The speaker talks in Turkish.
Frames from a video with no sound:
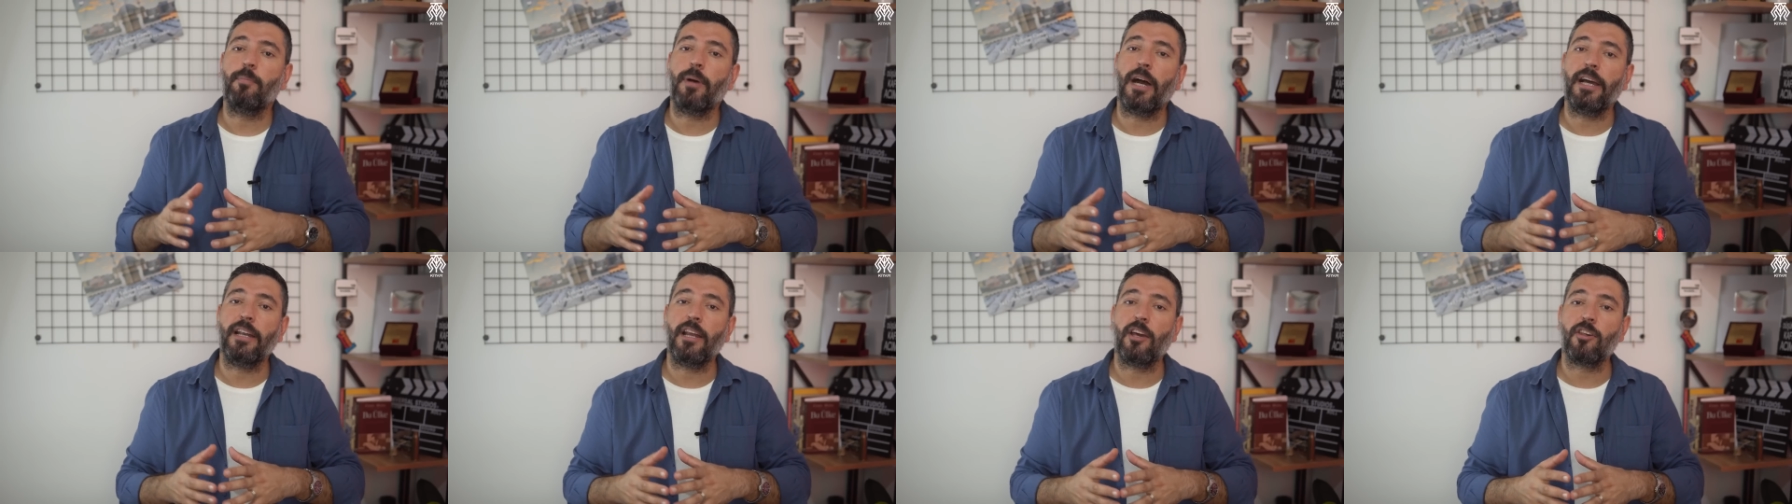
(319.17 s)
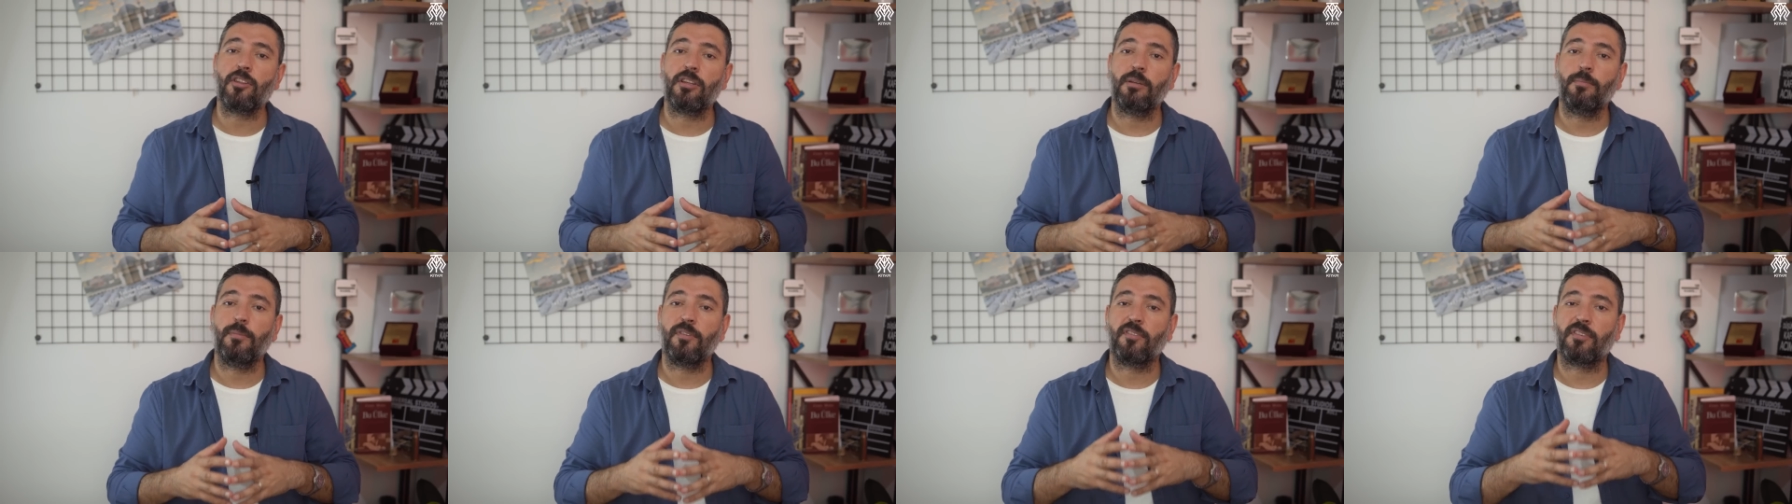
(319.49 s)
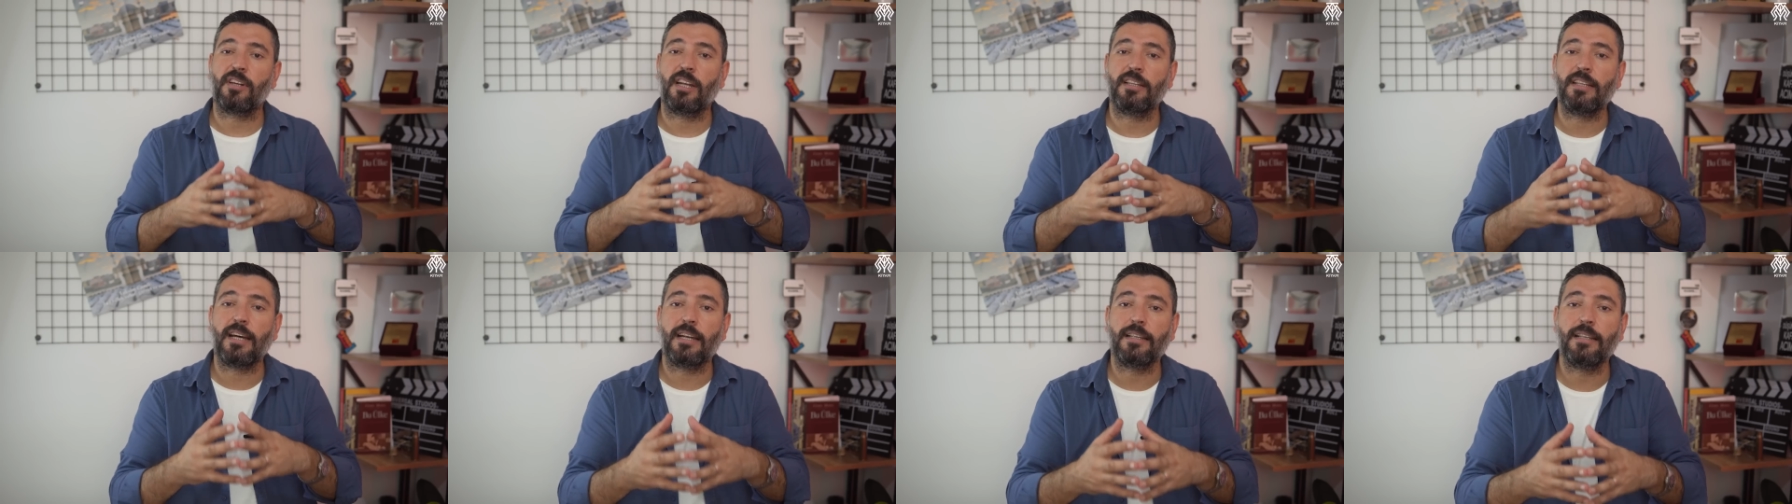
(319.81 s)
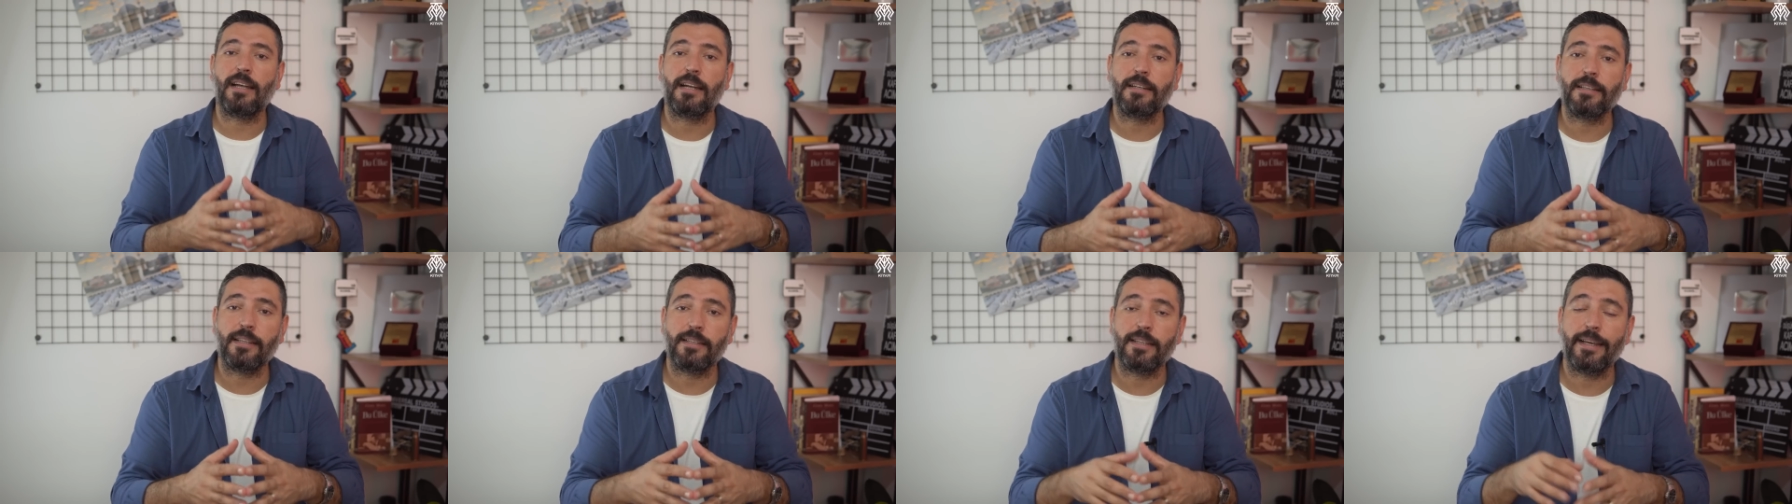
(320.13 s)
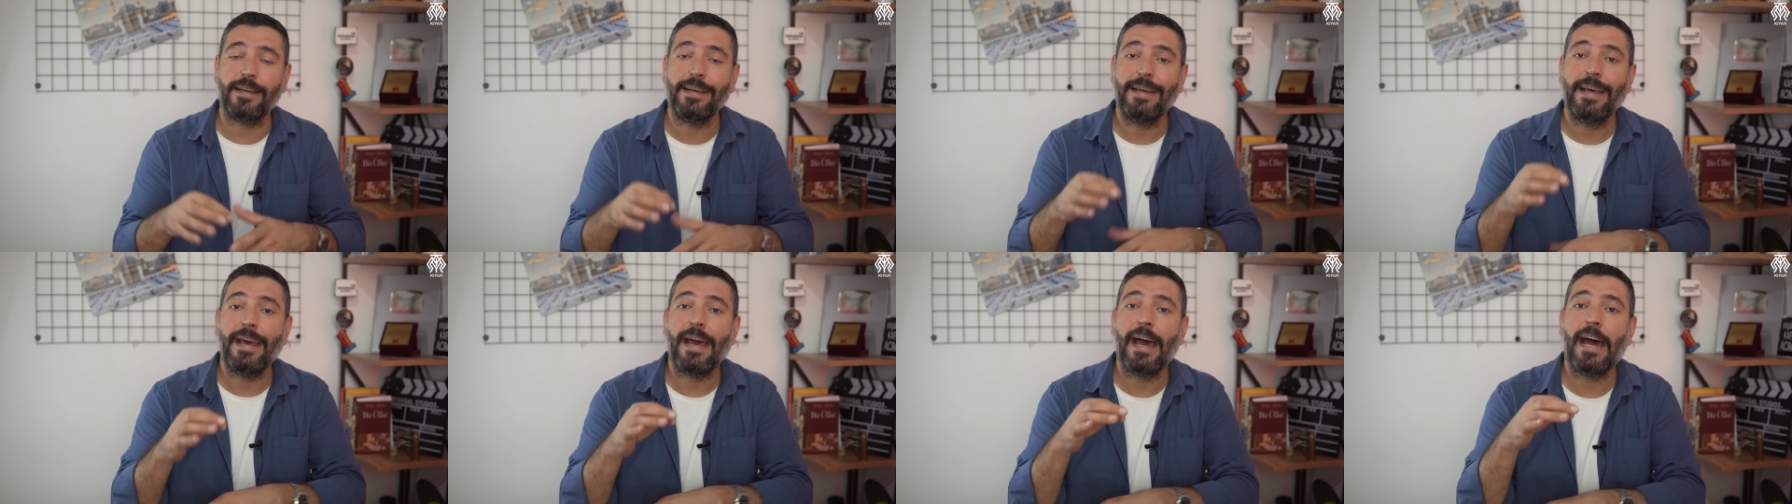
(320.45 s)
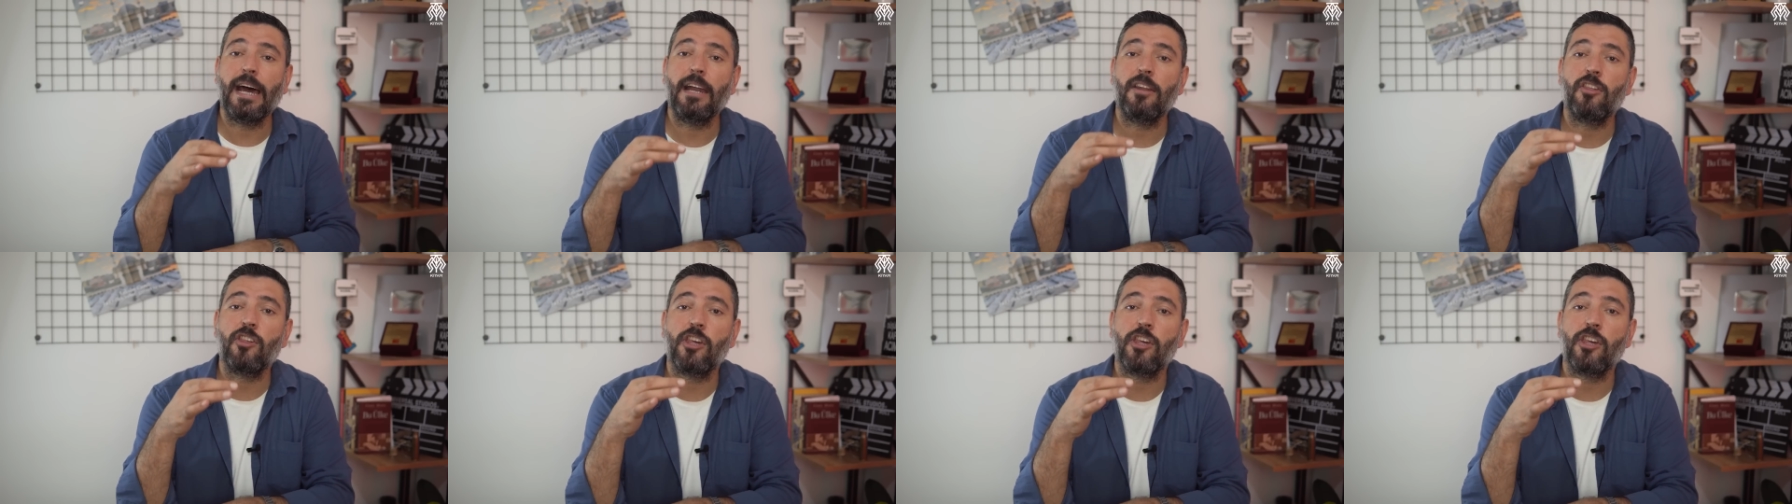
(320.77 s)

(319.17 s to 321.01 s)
paylaştığımız radarlarda da her